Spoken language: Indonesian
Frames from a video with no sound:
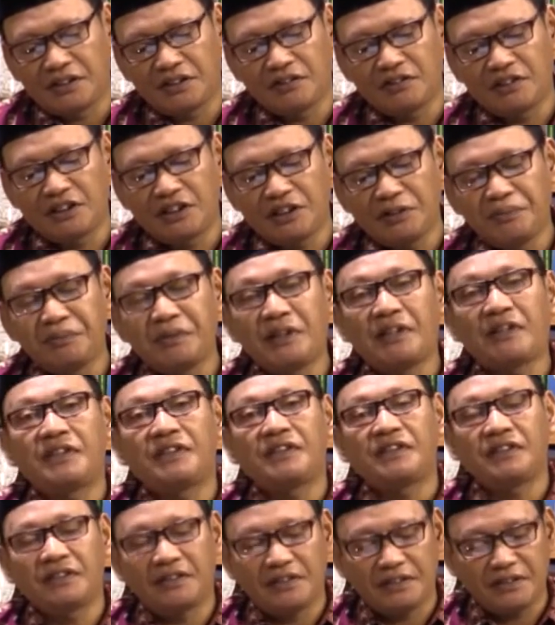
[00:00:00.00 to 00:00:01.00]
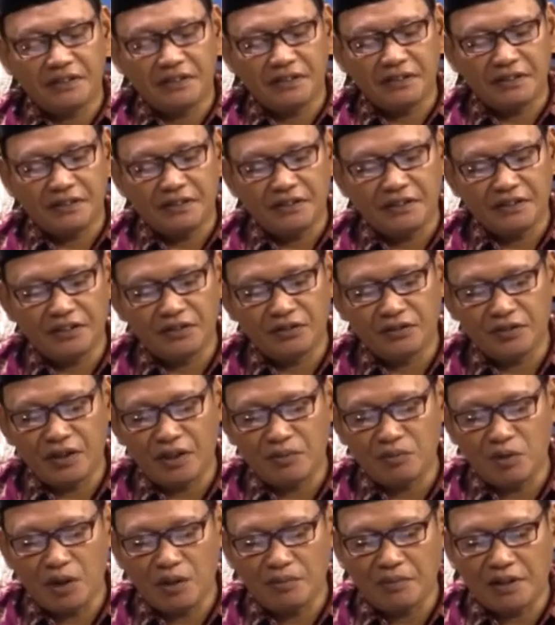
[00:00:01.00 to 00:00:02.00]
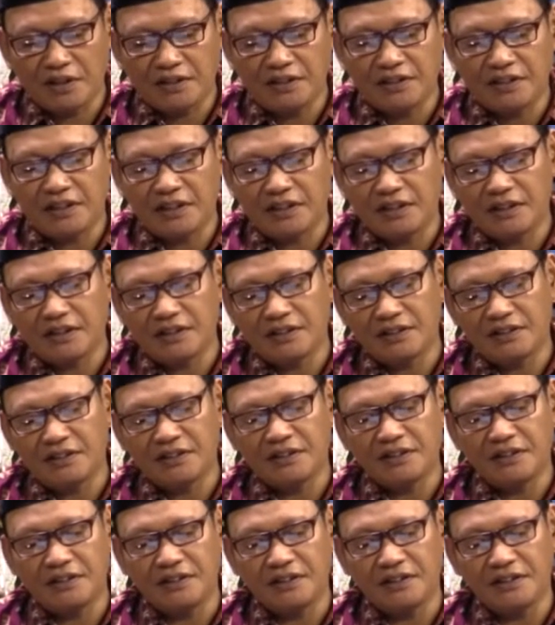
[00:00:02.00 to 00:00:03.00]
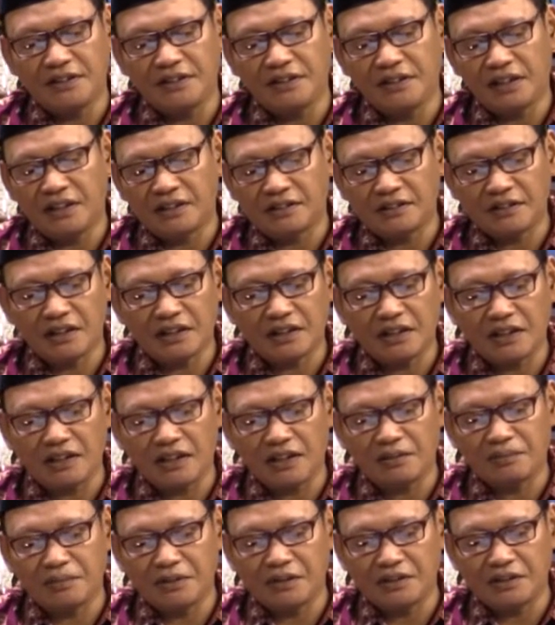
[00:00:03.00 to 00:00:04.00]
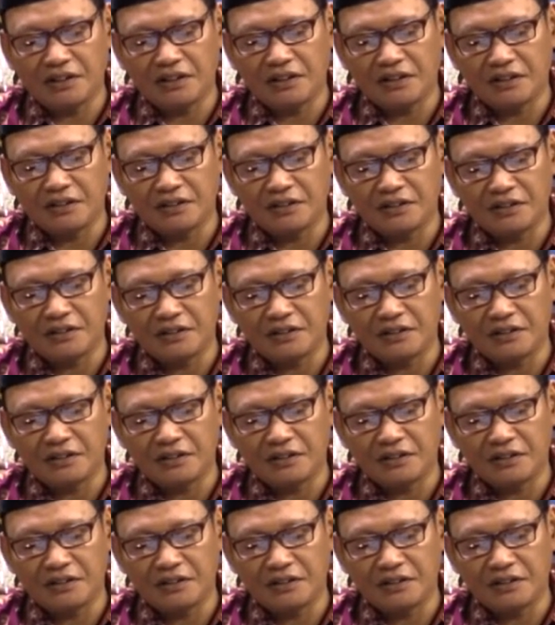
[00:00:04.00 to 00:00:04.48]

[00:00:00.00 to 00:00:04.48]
kewajiban siswa Muhammadiyah yang tak kalah penting